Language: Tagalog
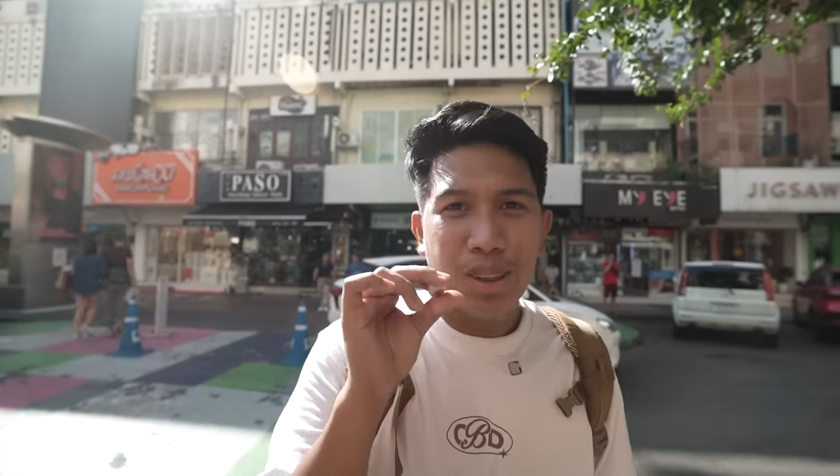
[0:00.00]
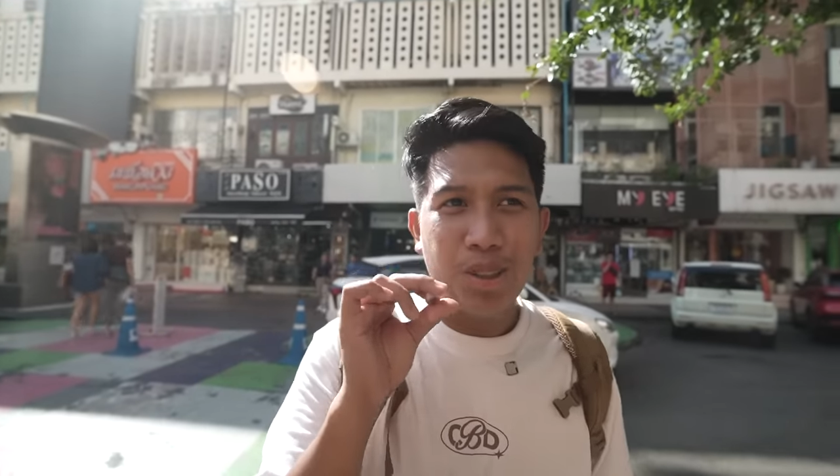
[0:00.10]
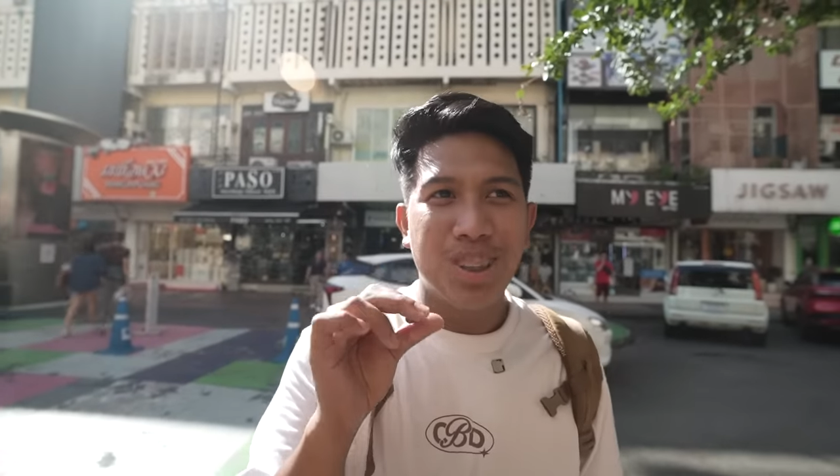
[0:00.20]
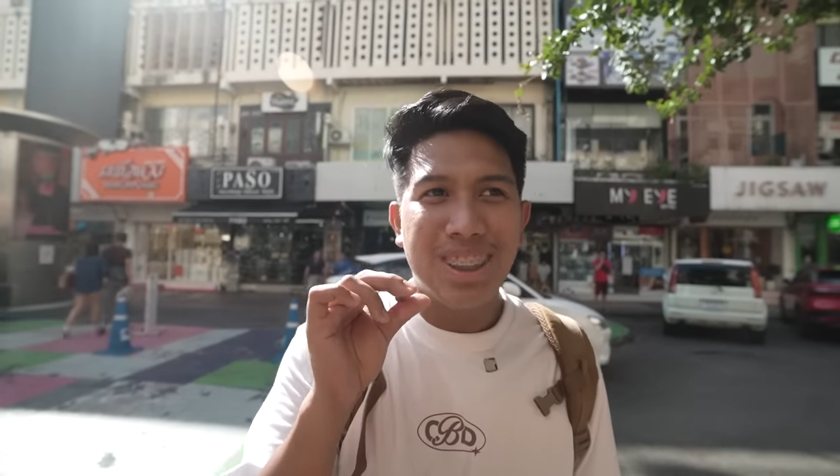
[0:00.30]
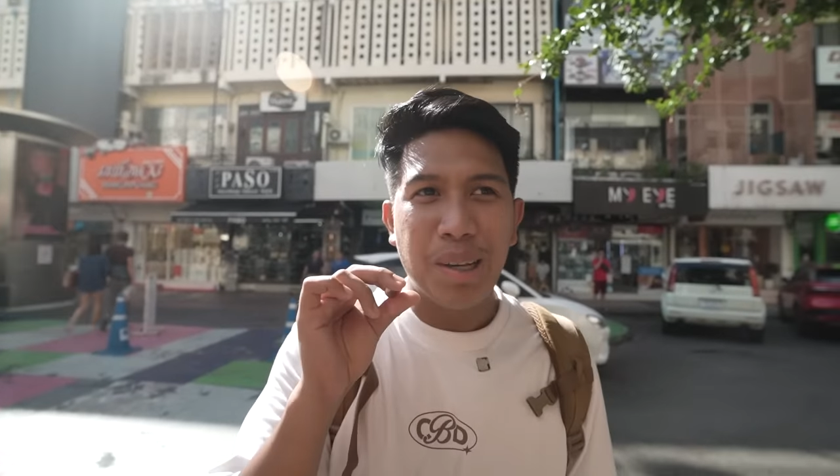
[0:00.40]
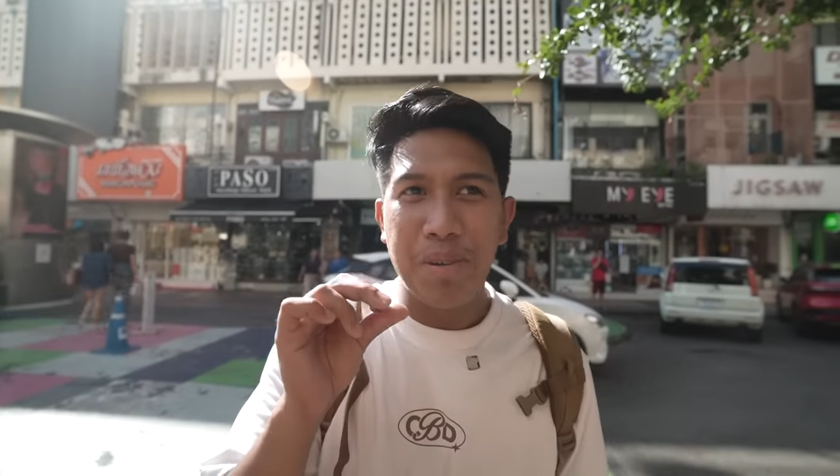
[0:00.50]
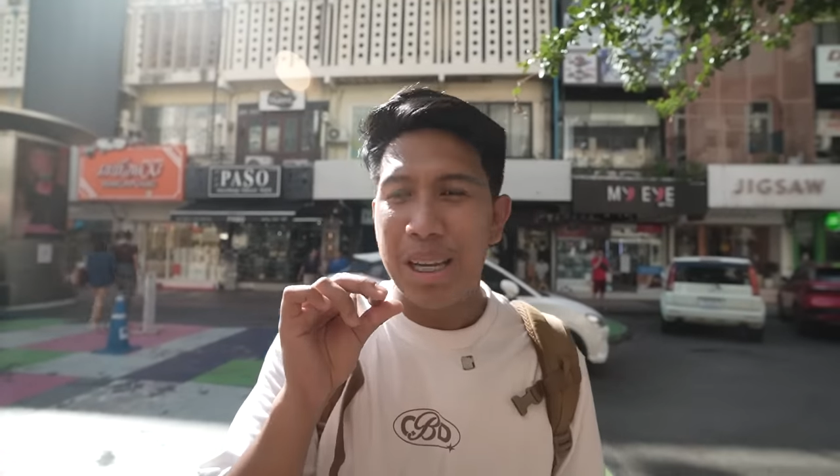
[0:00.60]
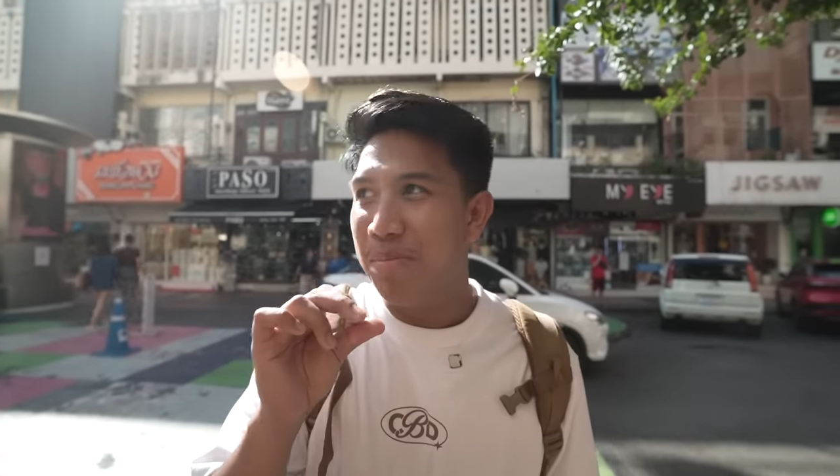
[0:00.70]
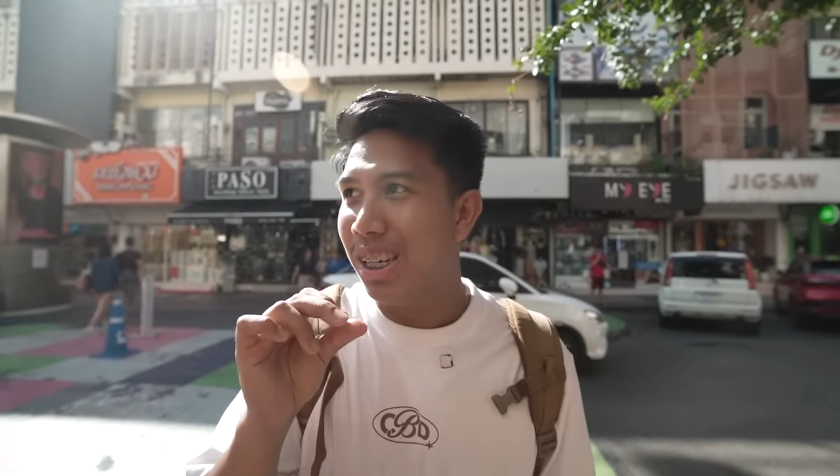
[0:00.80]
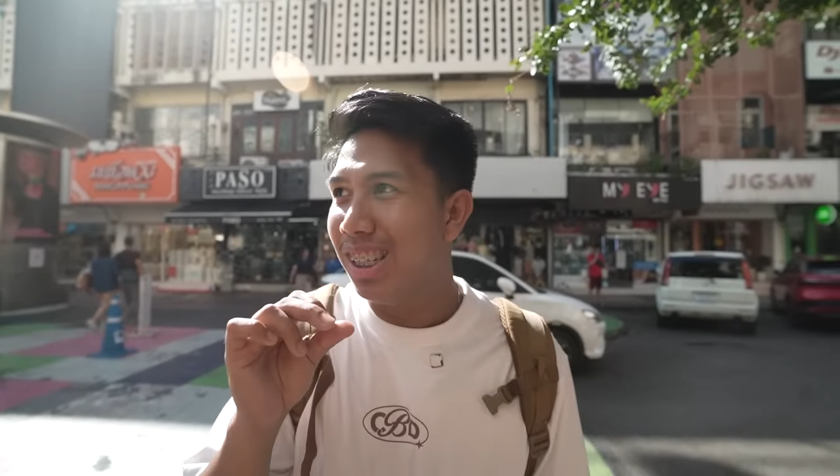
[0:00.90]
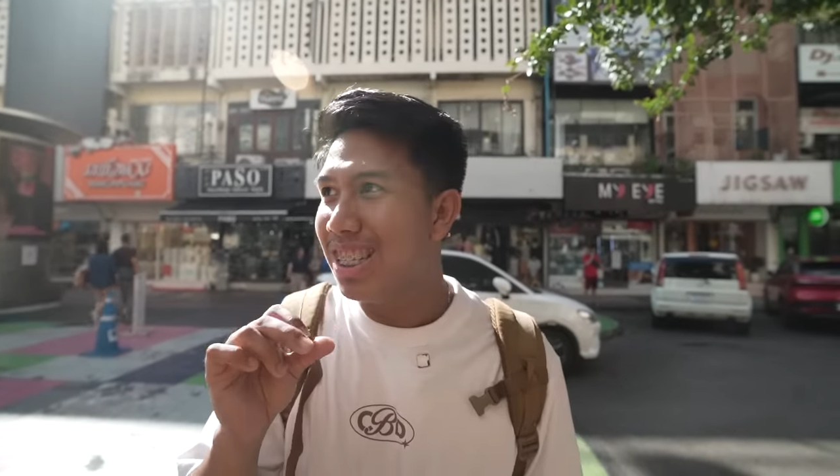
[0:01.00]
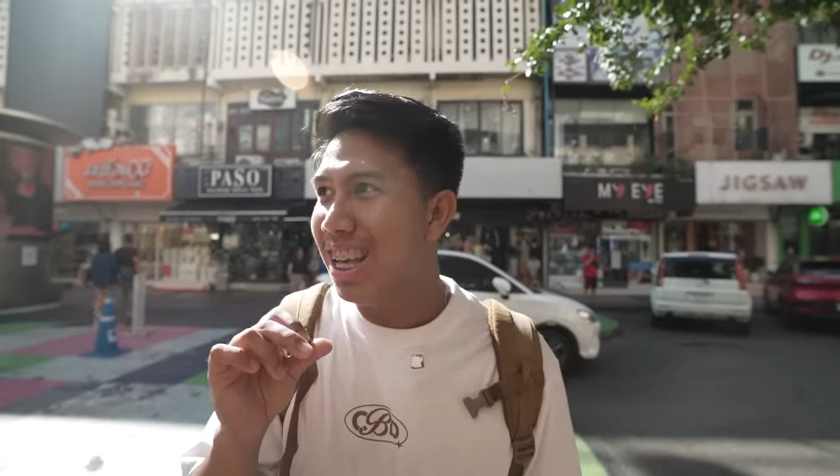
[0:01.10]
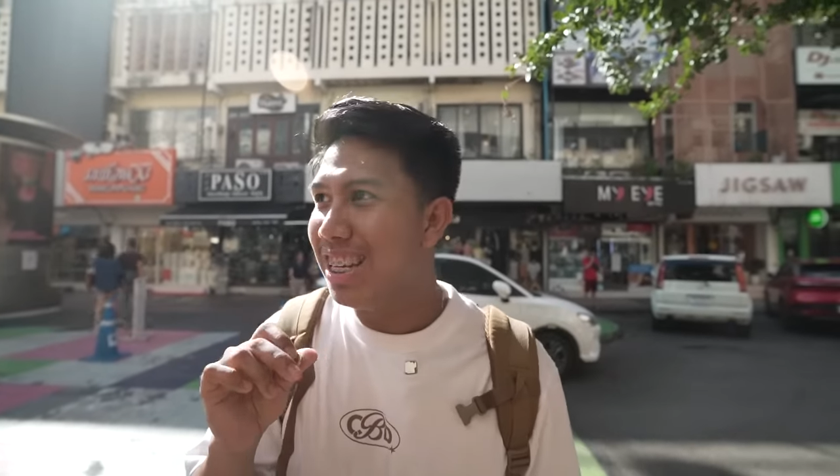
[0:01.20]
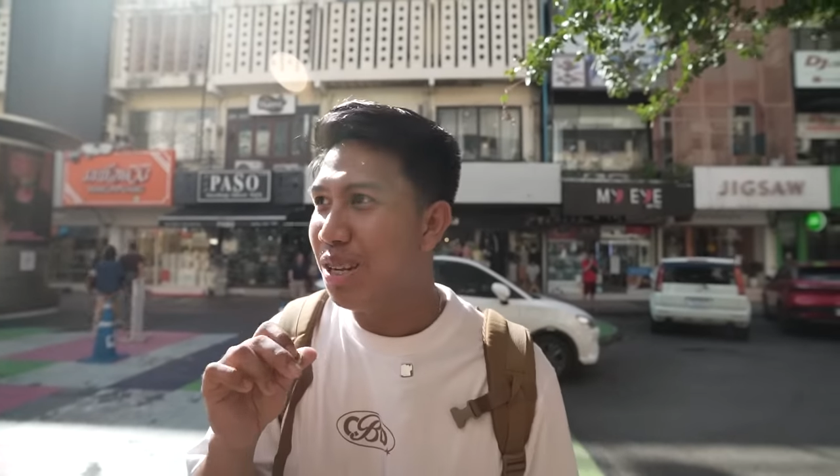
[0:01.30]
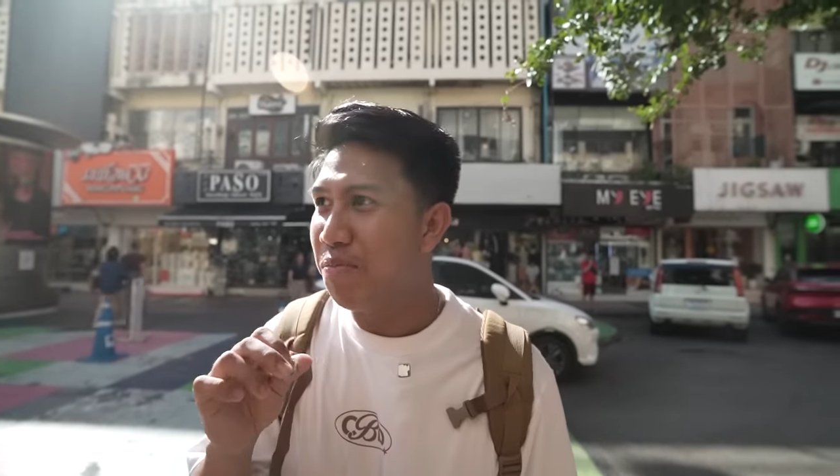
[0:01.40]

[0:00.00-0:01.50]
to sa Pilipinas dahil sa